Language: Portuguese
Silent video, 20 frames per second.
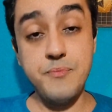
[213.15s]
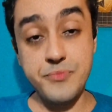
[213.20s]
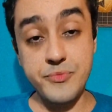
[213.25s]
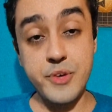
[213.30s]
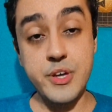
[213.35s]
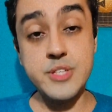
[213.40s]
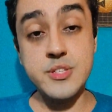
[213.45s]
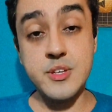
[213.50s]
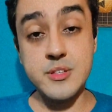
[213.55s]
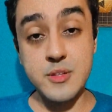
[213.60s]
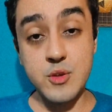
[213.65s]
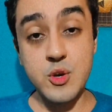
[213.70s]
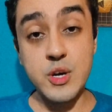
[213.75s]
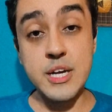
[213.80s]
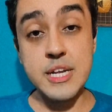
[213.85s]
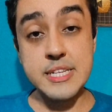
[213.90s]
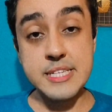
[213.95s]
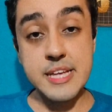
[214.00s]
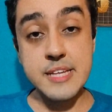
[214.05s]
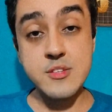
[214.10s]
Não adianta
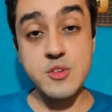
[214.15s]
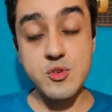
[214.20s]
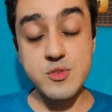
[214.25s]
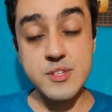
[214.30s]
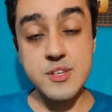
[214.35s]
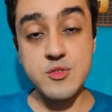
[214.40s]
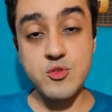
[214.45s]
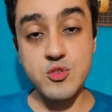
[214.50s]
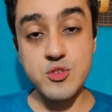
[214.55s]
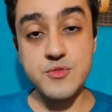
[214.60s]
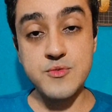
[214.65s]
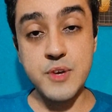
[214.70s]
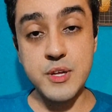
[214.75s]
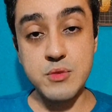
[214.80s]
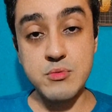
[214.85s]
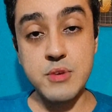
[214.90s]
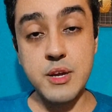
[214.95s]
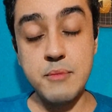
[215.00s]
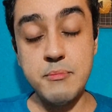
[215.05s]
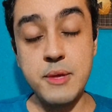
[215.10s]
organizar só o setor de
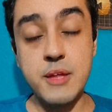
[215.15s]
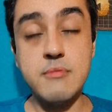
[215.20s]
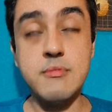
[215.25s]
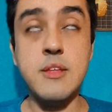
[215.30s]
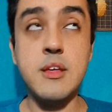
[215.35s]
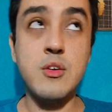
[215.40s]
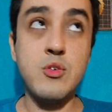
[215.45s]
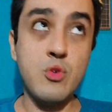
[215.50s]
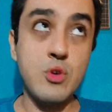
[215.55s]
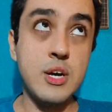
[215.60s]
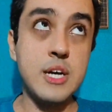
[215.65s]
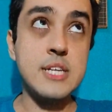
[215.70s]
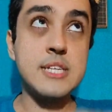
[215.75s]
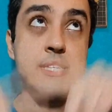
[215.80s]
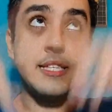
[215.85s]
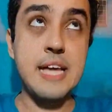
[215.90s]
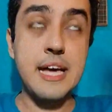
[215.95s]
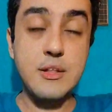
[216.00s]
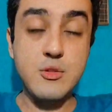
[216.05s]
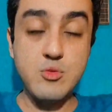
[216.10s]
faturamento, tem que
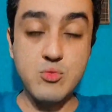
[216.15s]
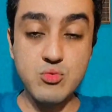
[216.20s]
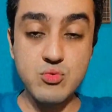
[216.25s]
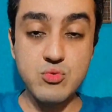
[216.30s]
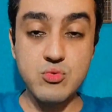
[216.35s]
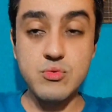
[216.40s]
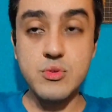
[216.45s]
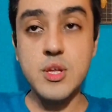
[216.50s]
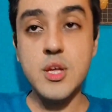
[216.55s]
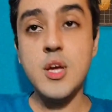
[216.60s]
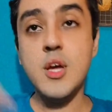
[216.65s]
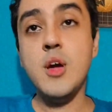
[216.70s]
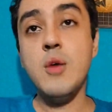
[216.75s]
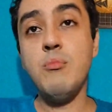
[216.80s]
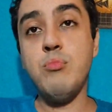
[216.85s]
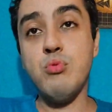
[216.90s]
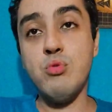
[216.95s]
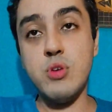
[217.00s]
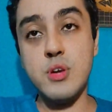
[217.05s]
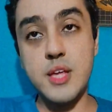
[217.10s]
organizar tudo,
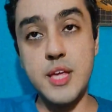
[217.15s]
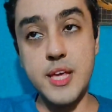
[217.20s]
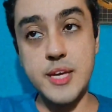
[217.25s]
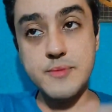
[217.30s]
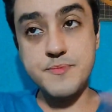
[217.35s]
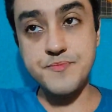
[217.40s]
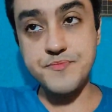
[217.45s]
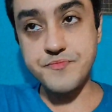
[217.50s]
porque